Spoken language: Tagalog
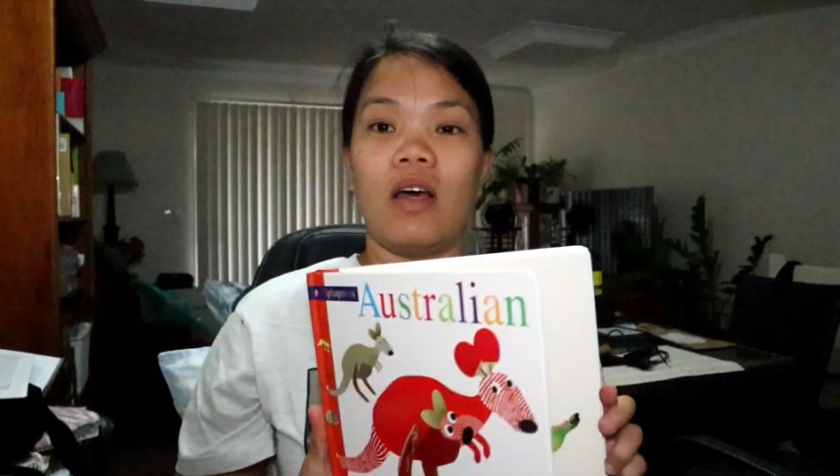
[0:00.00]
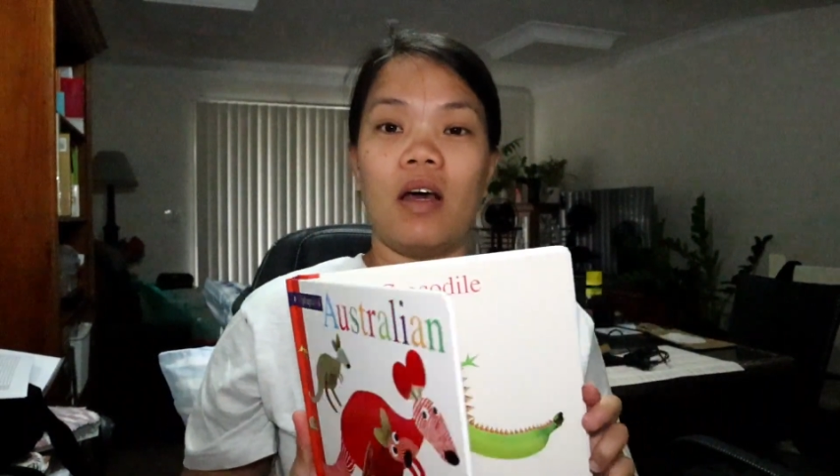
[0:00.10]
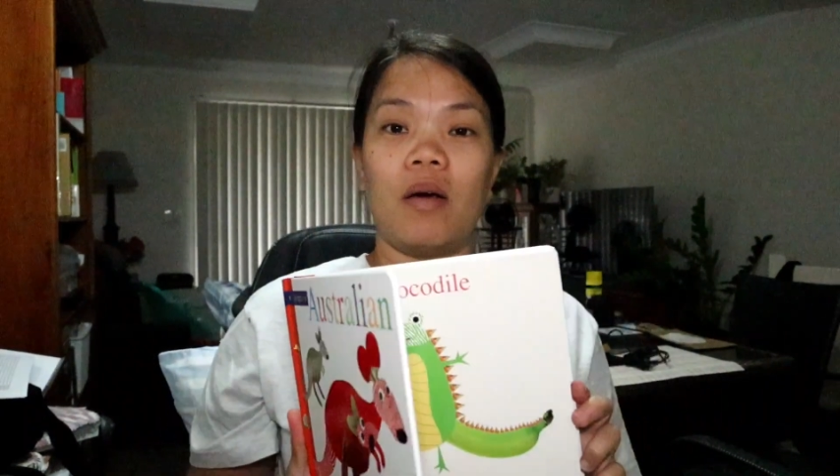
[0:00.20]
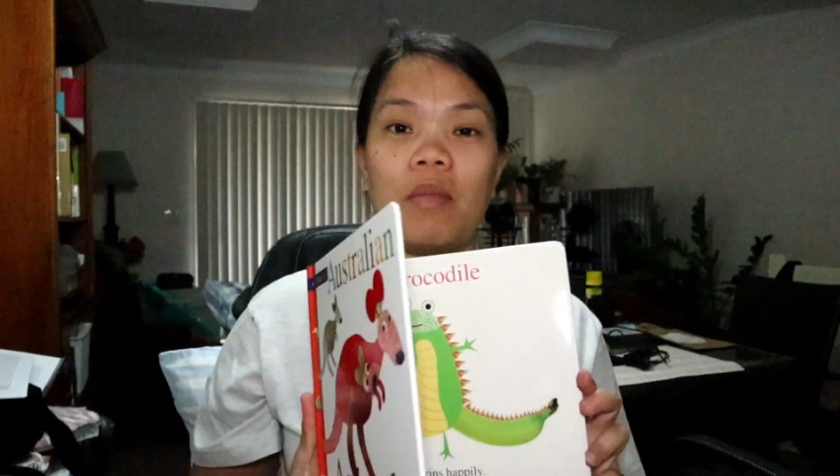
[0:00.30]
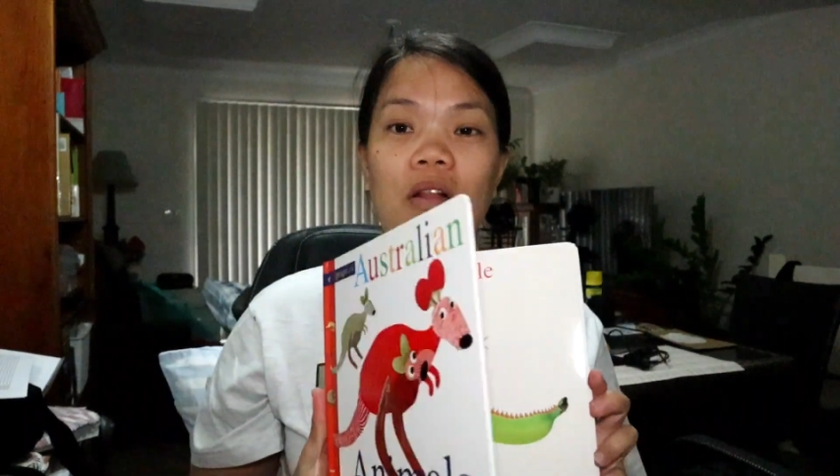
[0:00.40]

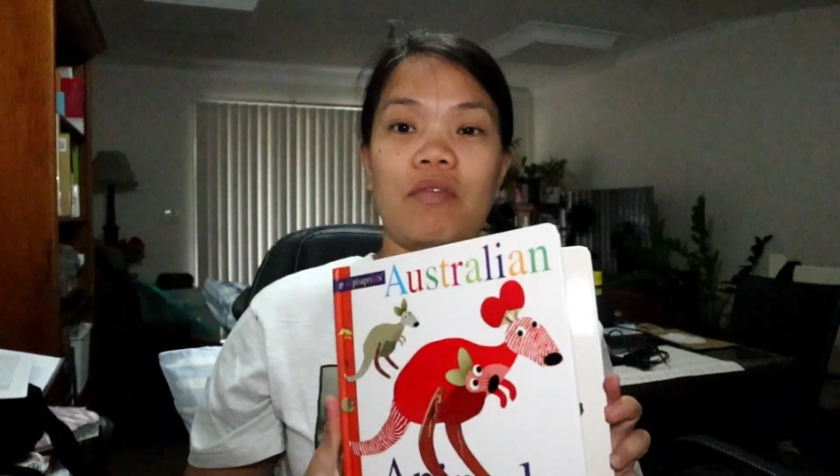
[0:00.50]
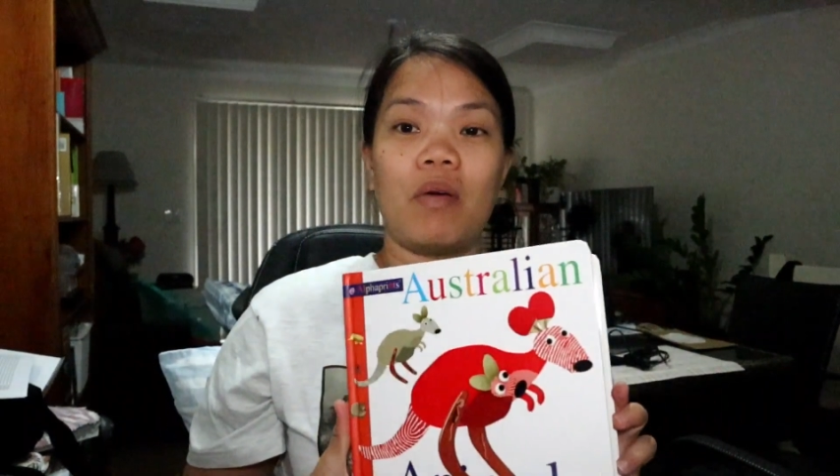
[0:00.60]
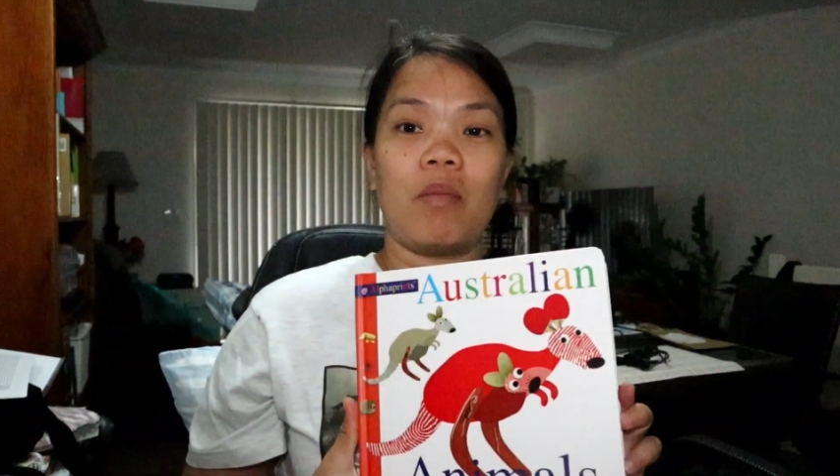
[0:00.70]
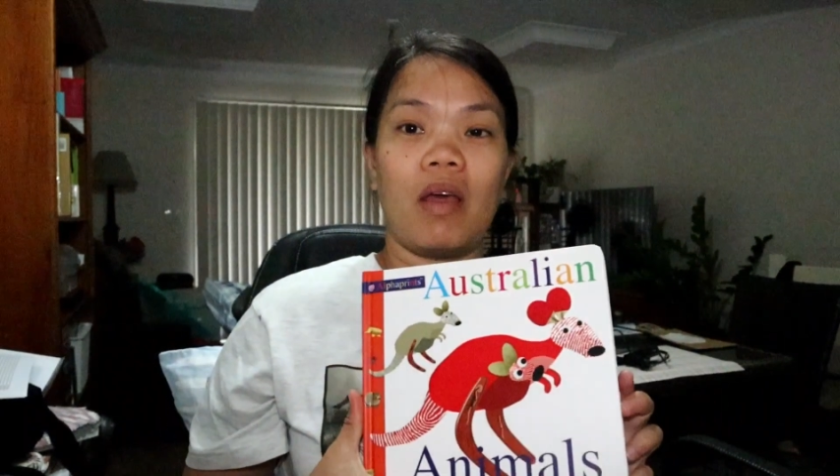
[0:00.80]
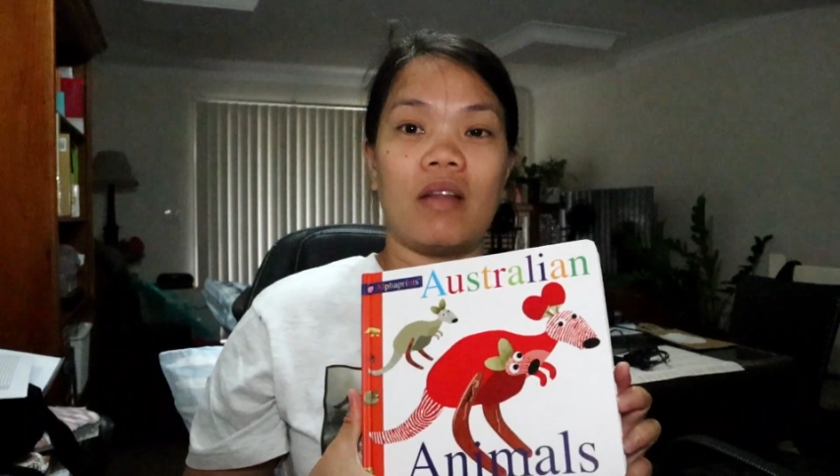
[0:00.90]
um,
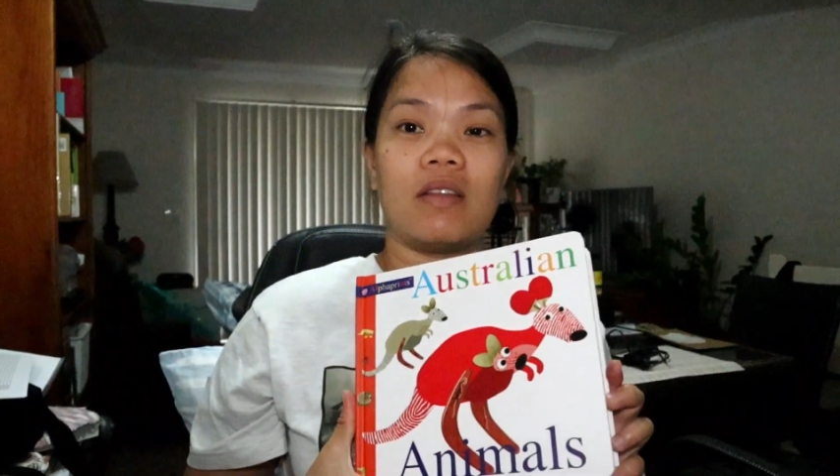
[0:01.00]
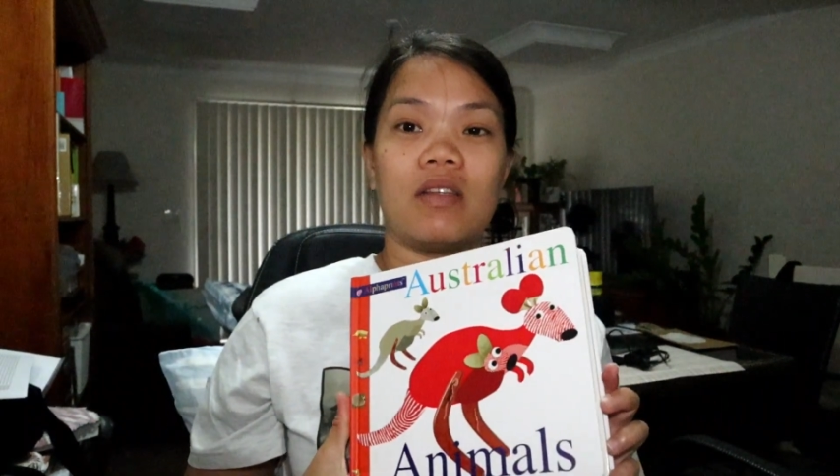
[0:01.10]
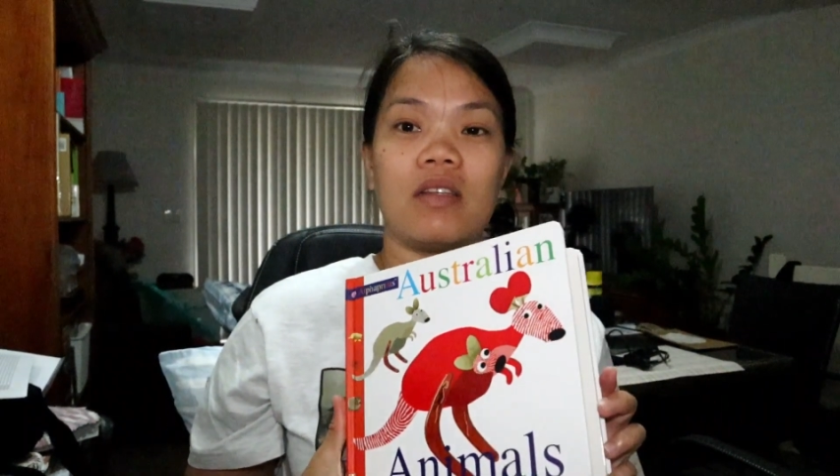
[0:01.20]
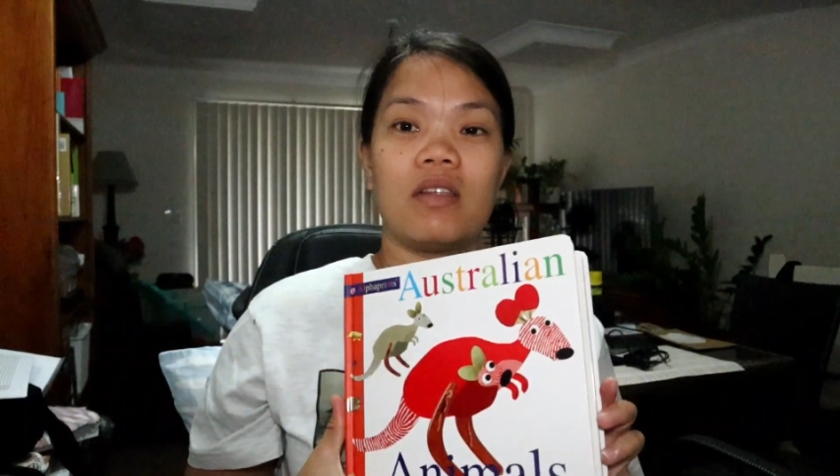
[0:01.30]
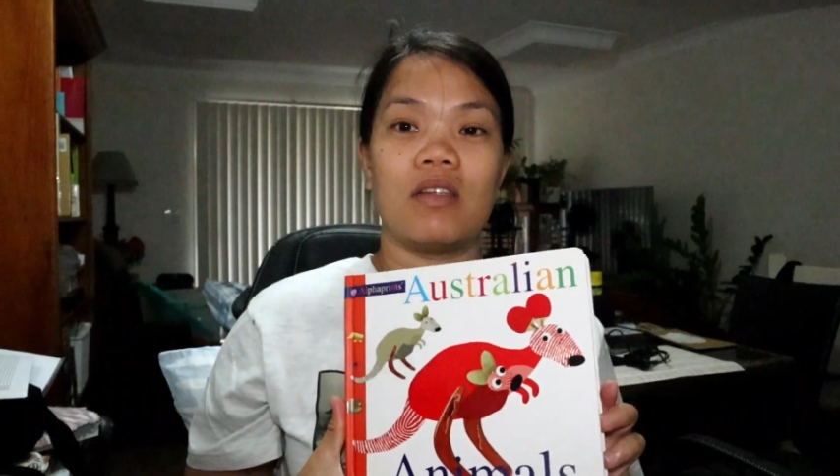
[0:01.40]
alphabet
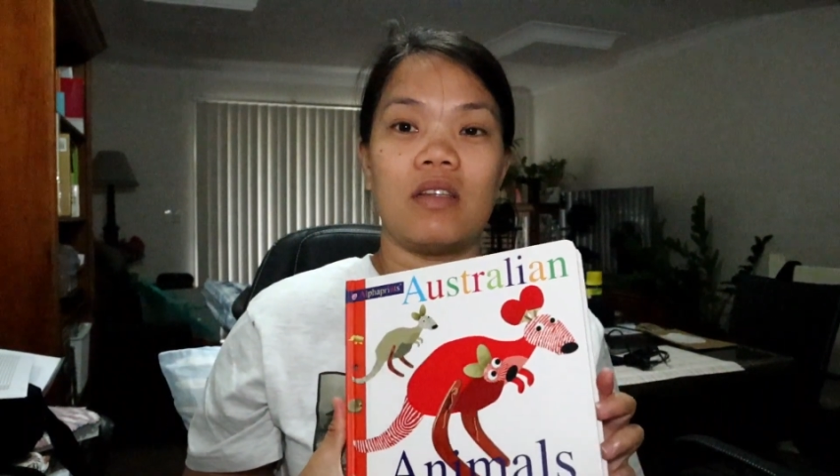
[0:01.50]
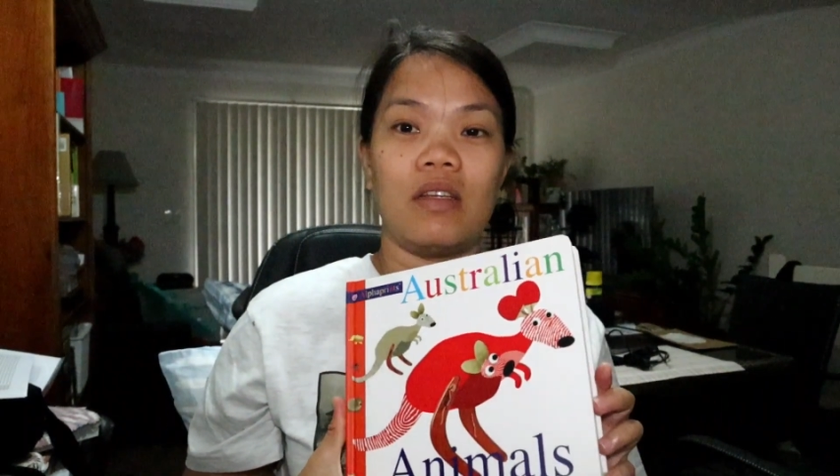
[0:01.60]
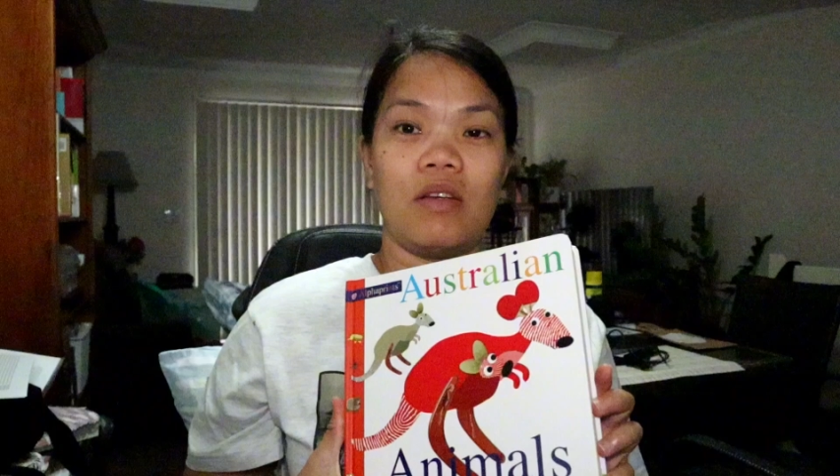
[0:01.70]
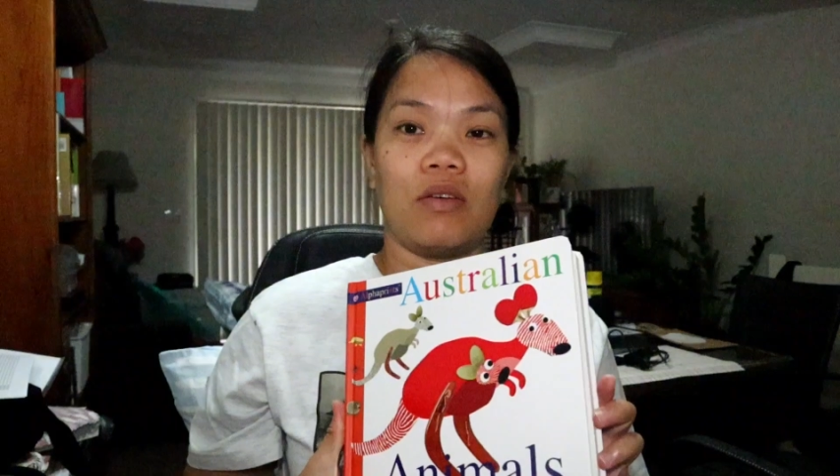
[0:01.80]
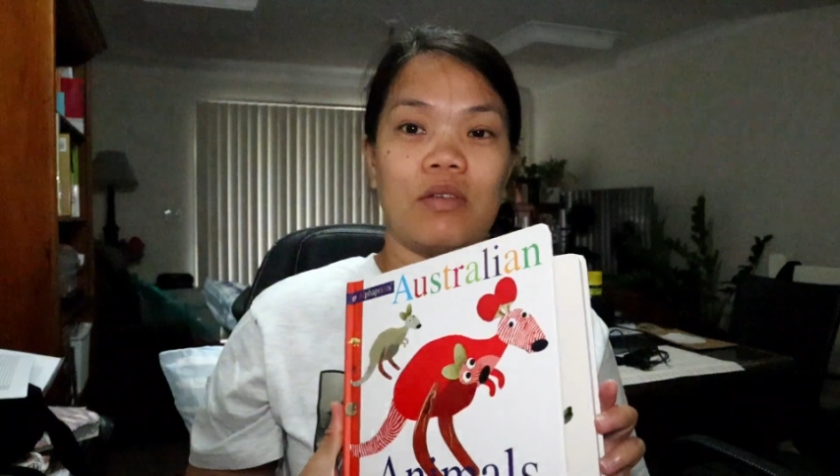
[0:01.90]

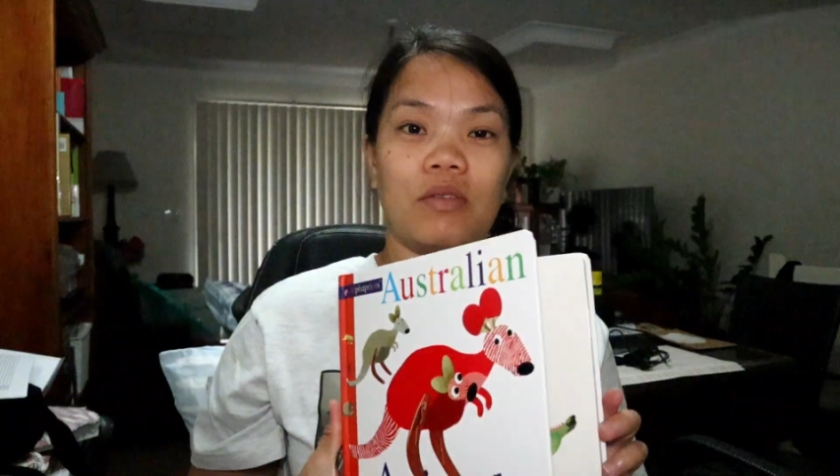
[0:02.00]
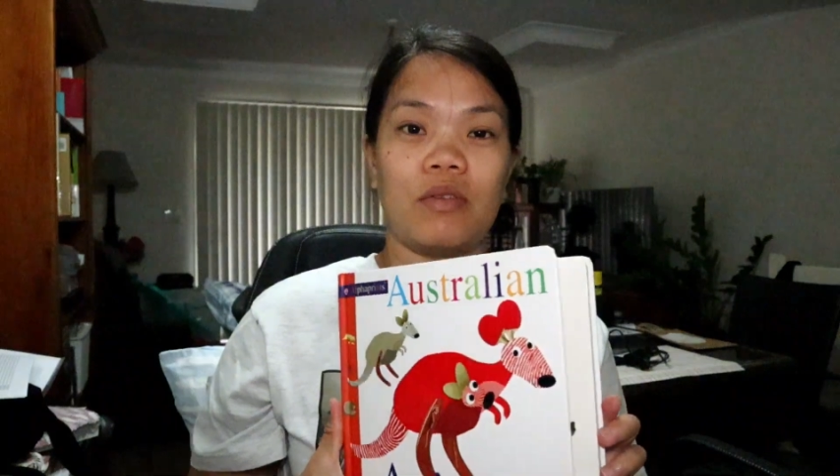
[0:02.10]
yung